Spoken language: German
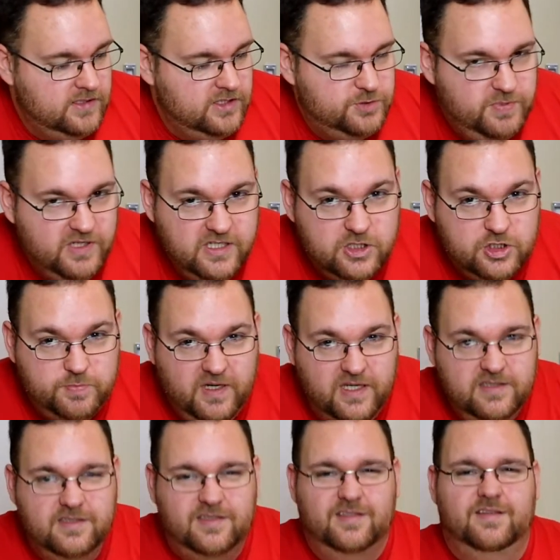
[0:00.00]
Ich bin
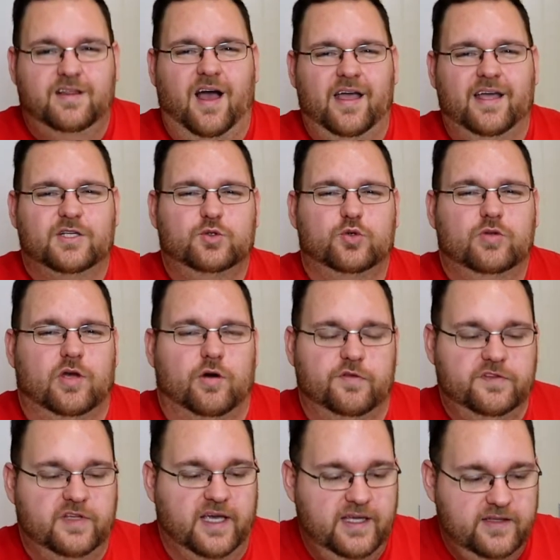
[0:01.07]
gespannt, da er so
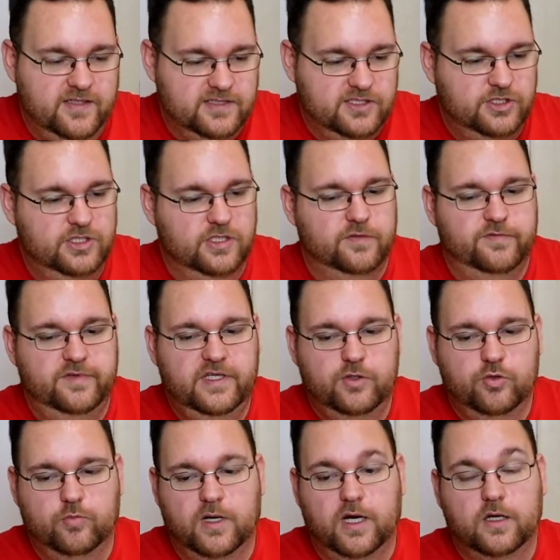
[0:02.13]
drauf drängt, dass ich hier ein
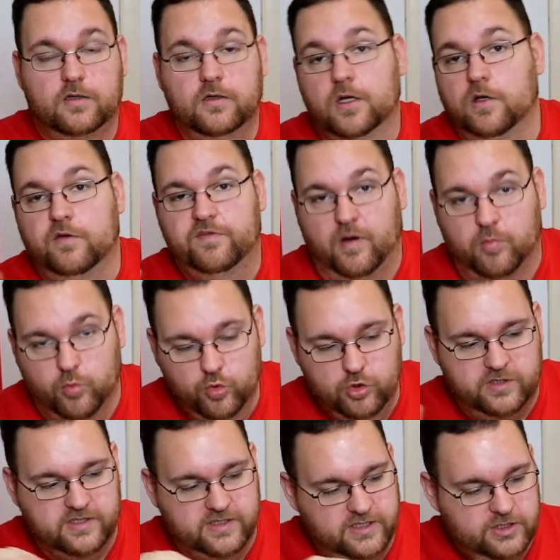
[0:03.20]
Video mache,
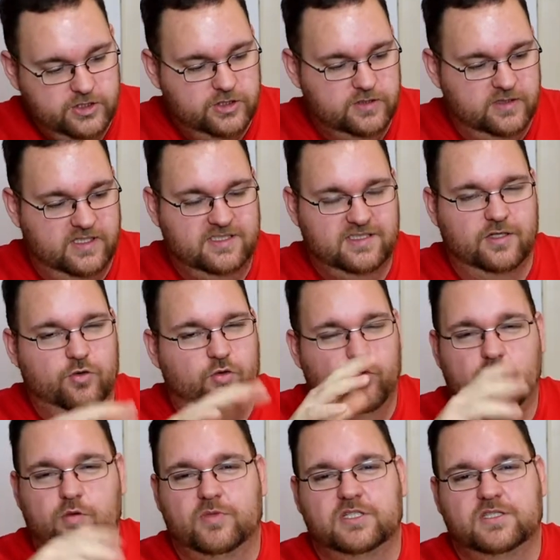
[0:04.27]
vermute ich, dass da noch
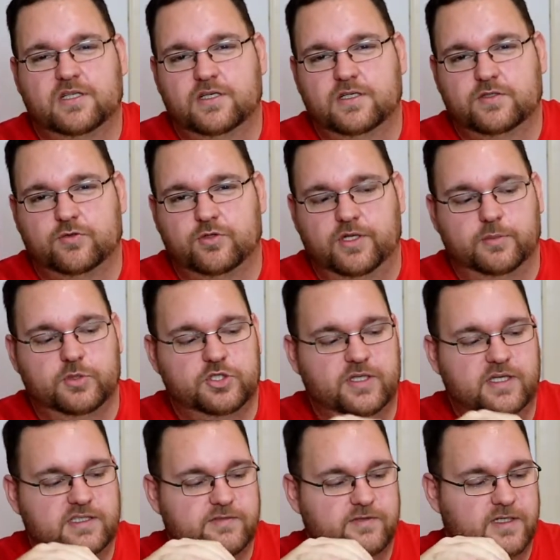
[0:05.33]
irgendwas drin ist, von dem ich
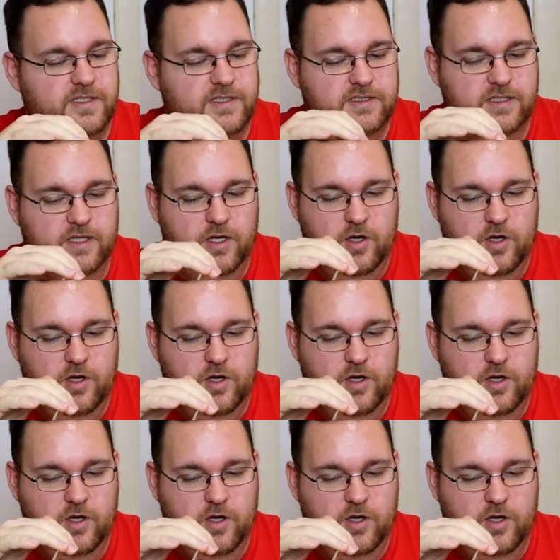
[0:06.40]
nichts weiß.